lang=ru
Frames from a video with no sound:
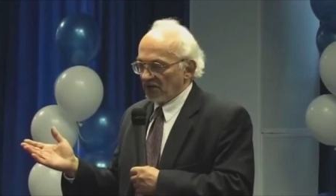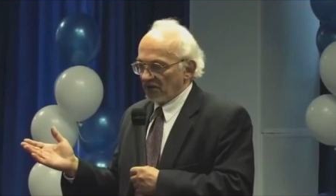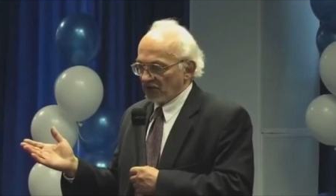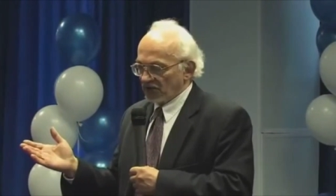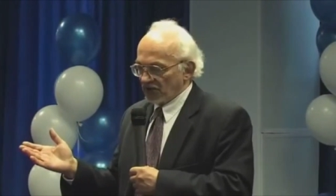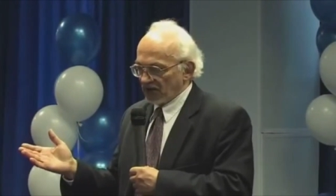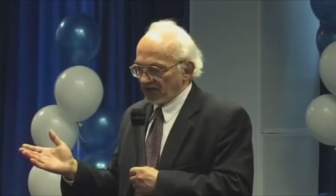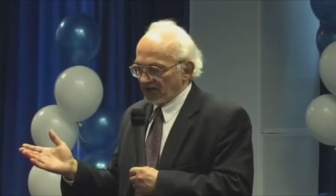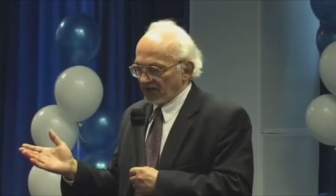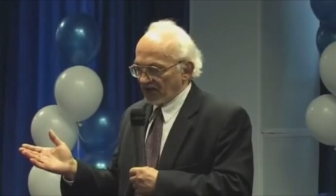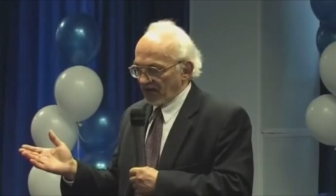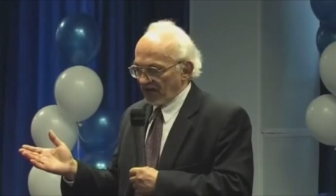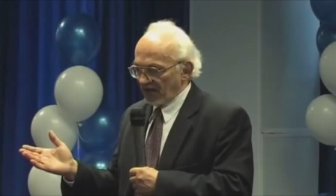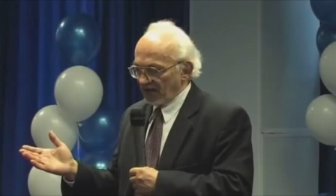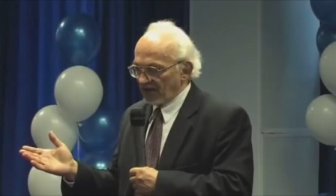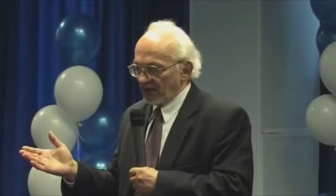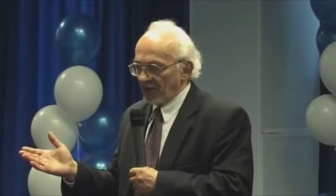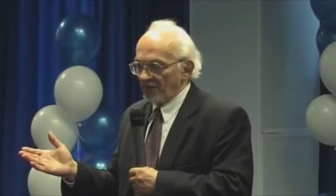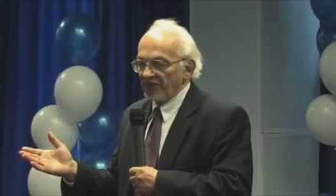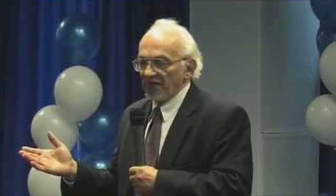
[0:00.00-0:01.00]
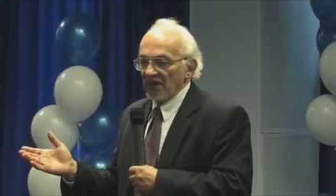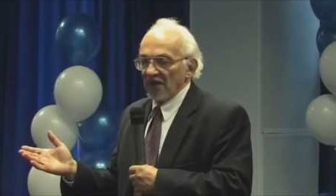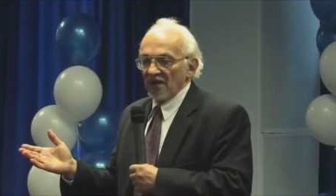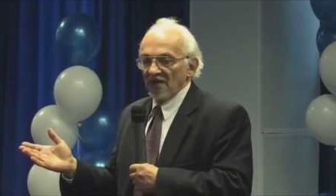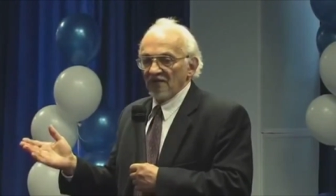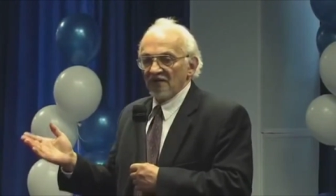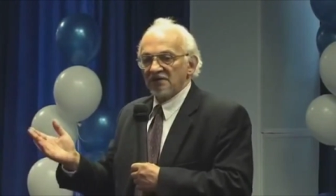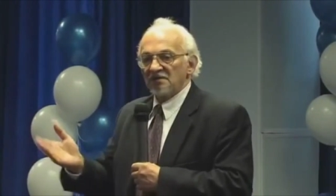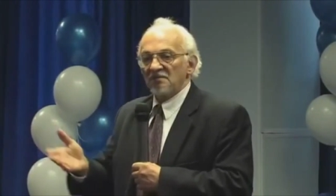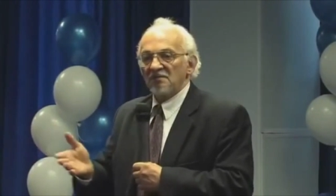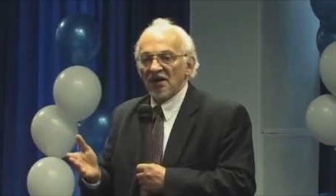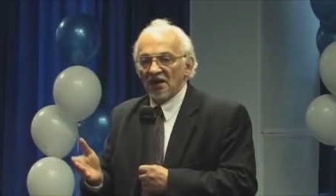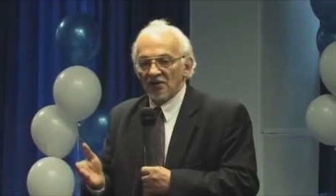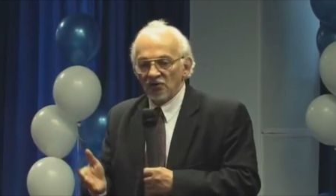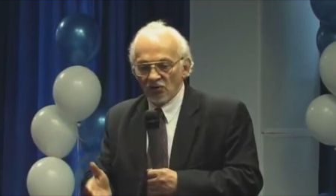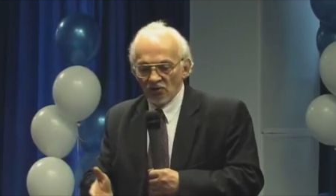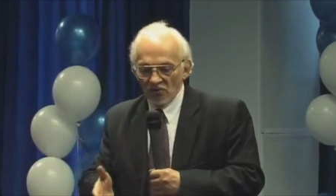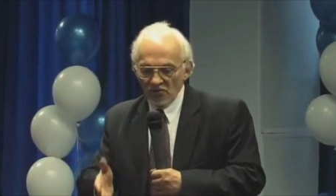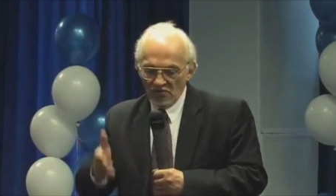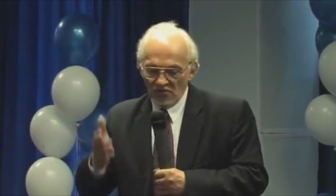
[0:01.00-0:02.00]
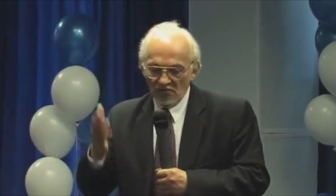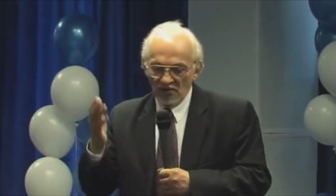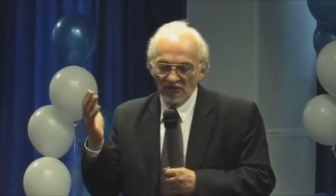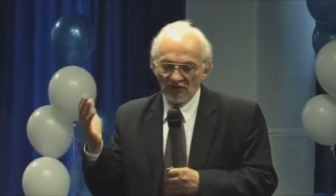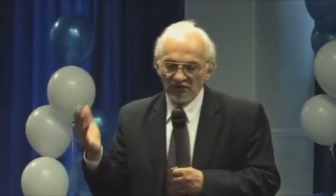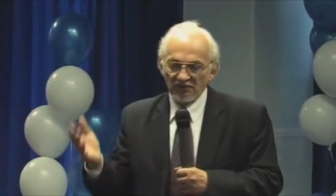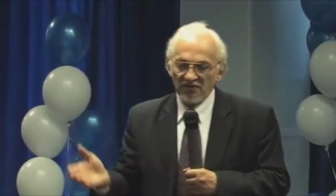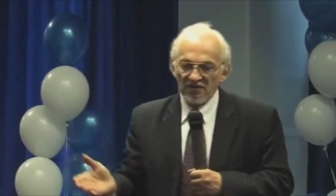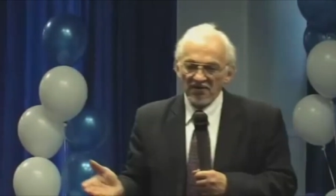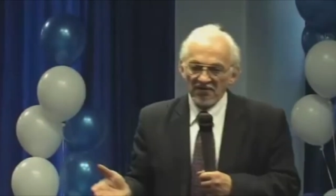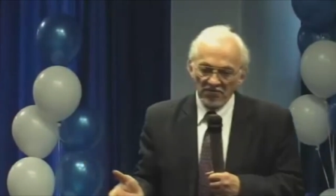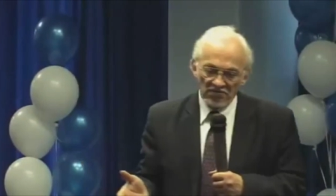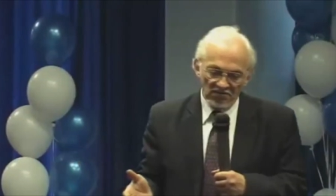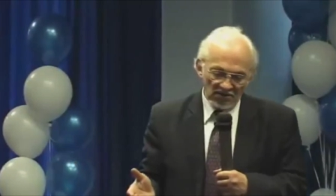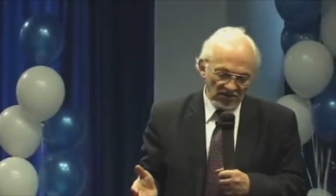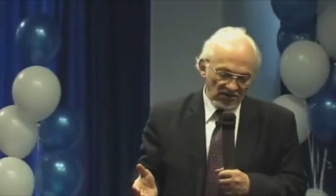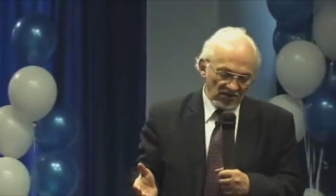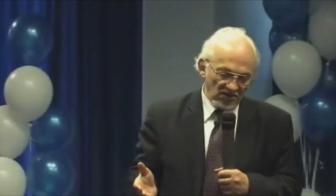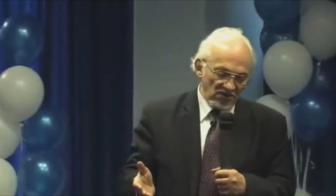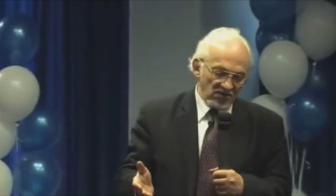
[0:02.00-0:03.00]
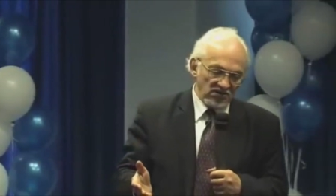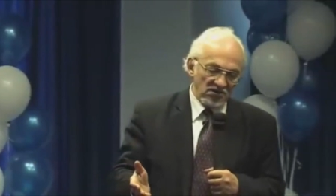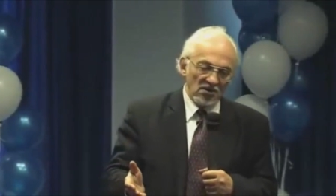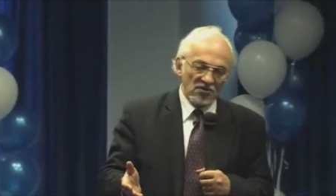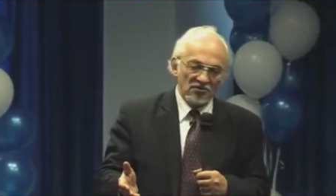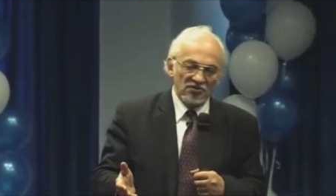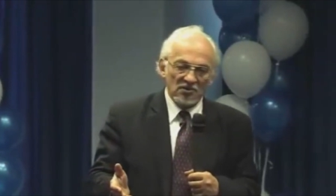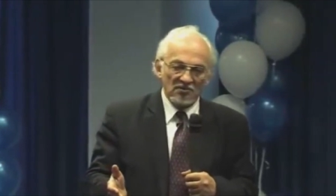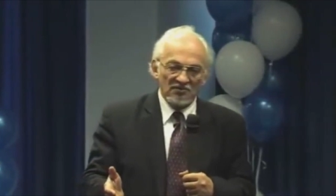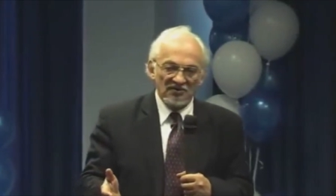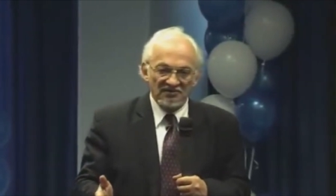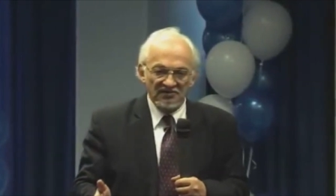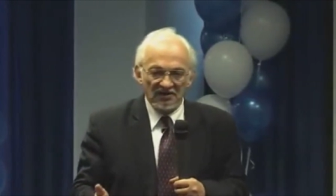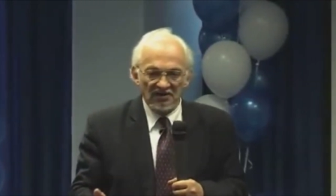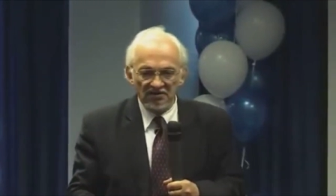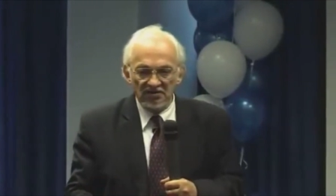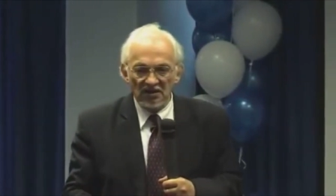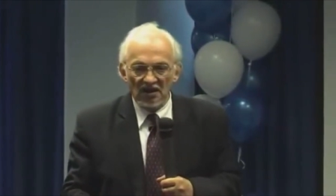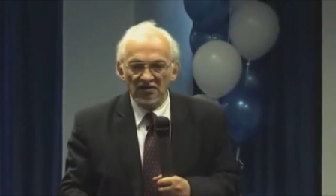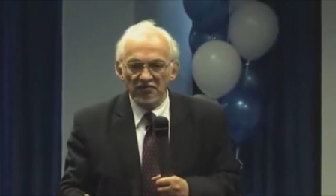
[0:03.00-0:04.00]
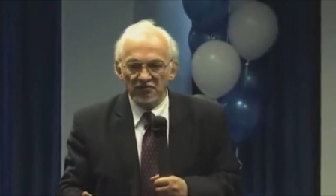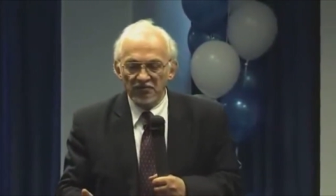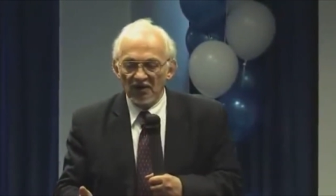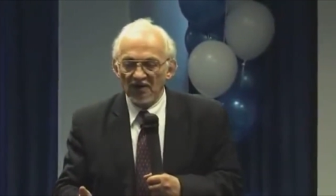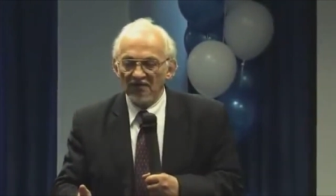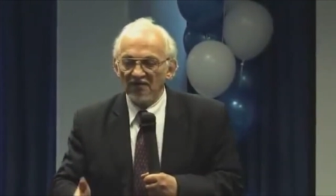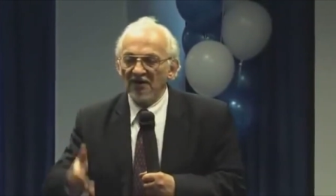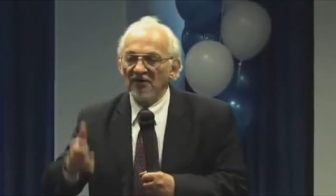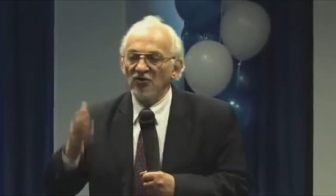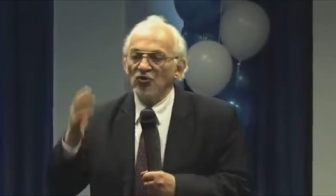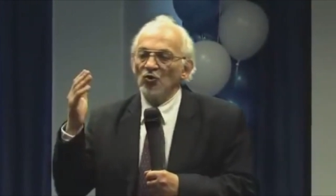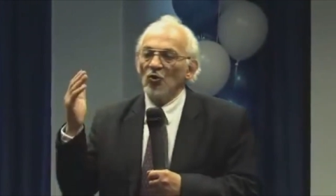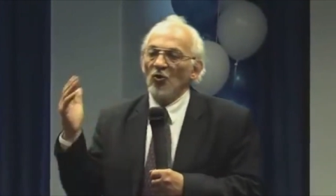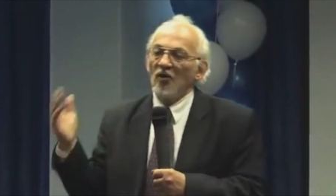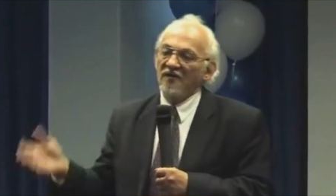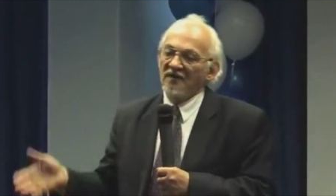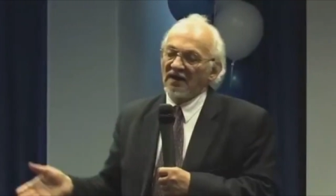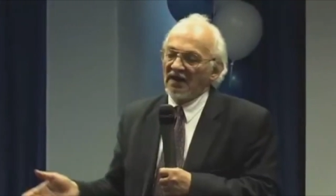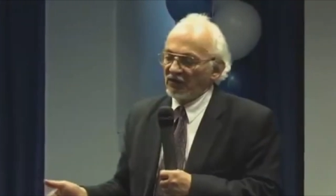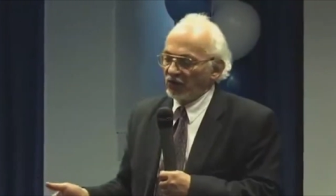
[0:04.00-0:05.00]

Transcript: Шесть лет. И в этом году мы вот неделю там назад отправили новый